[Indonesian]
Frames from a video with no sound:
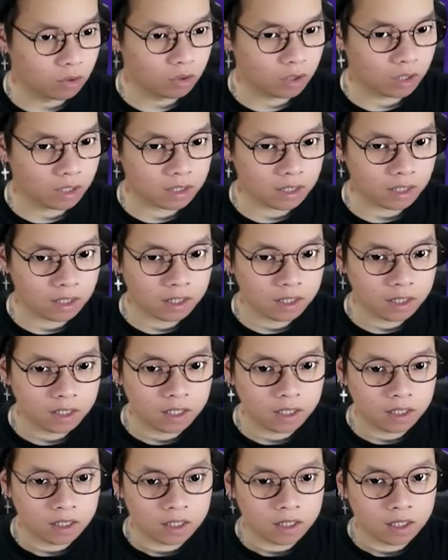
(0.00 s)
guys ya.
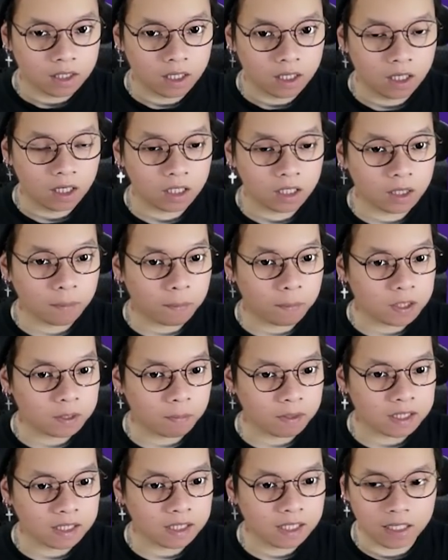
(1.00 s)
Ini kita percepat
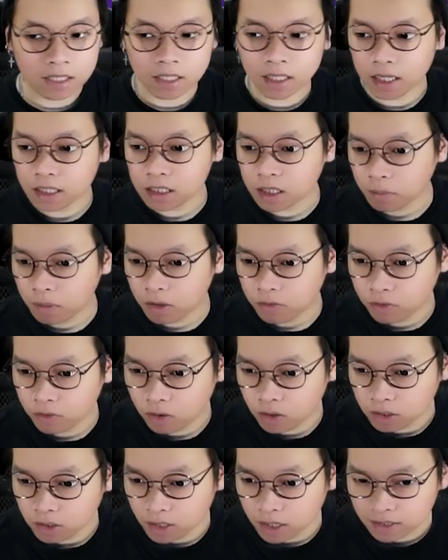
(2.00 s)
sedikit deh guys ya biar video
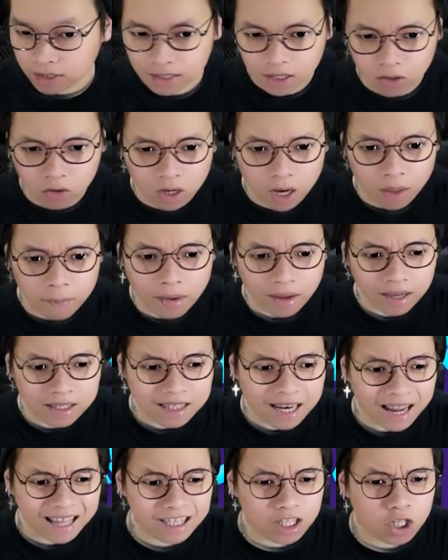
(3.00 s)
tidak terlalu lama guys.
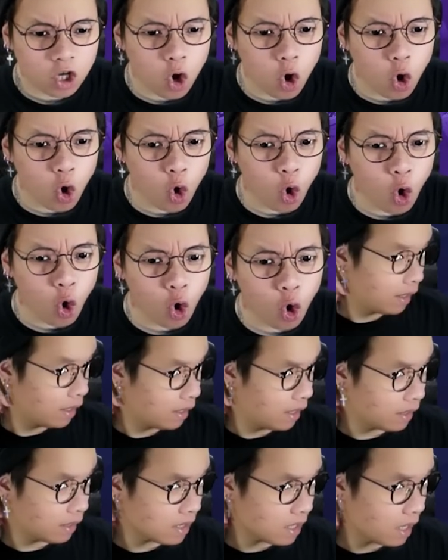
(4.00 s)
Let's go.
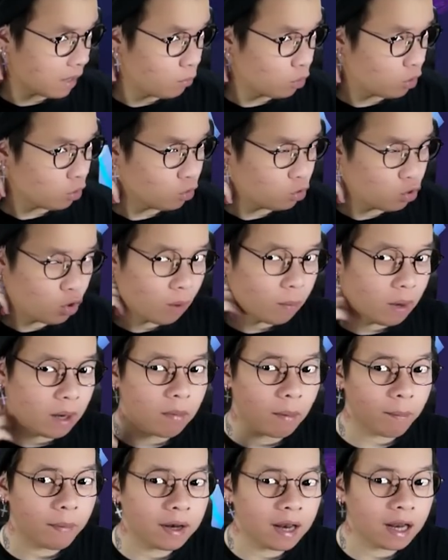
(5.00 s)
Kita sekarang butuh
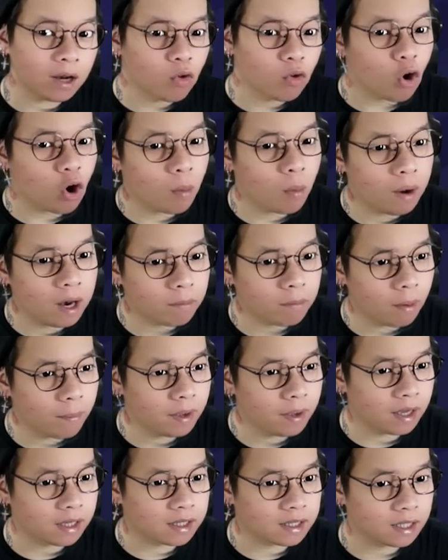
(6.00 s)
7,5B dan 2,5B
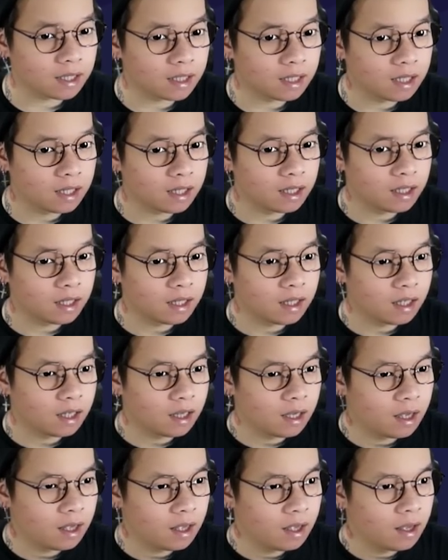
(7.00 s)
guys ya.
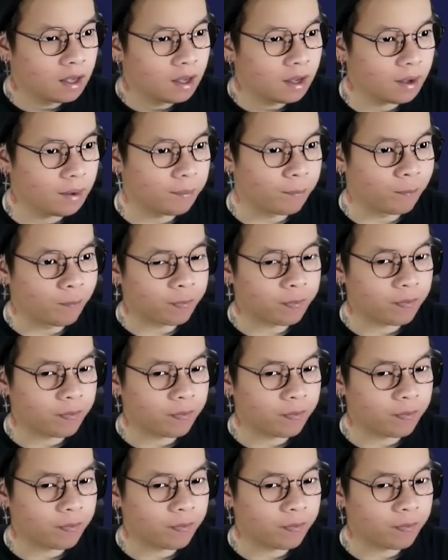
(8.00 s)
Hmm.